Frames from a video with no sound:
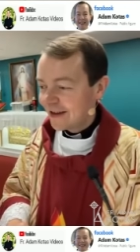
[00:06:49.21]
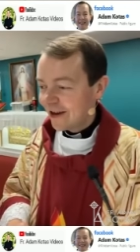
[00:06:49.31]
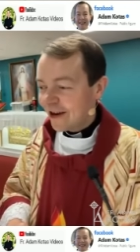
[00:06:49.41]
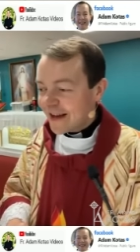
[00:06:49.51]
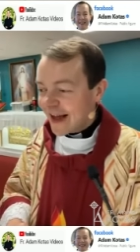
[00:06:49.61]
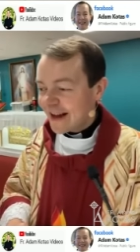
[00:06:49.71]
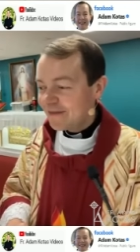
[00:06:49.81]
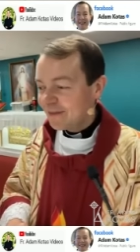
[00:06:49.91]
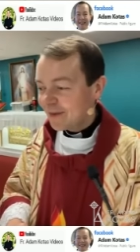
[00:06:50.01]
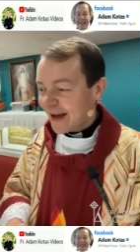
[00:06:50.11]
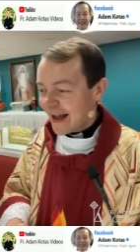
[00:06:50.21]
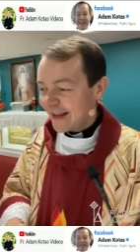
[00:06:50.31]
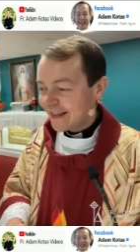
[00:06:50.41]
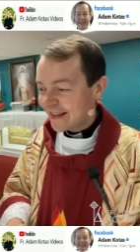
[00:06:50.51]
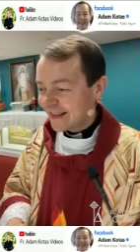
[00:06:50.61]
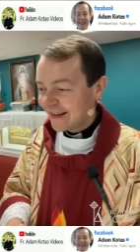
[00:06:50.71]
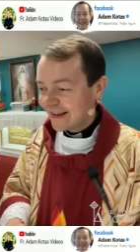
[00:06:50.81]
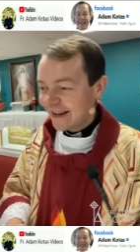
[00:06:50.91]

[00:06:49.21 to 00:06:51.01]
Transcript: Oigan, pues,